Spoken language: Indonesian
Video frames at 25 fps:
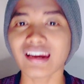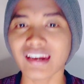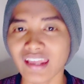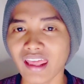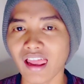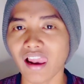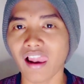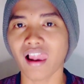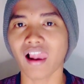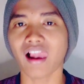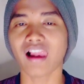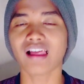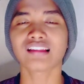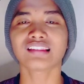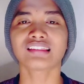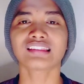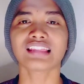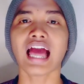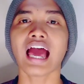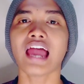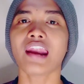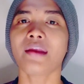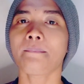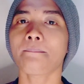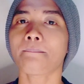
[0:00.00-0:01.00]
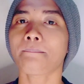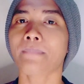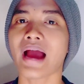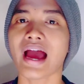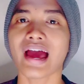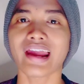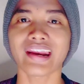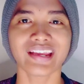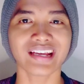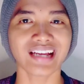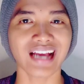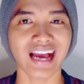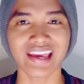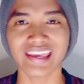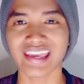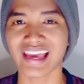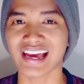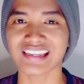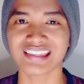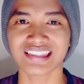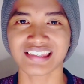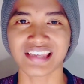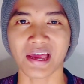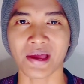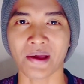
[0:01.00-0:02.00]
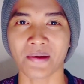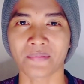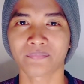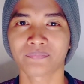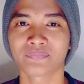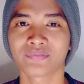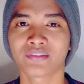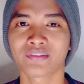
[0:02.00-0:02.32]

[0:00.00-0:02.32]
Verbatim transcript: real, tanpa rekayasa.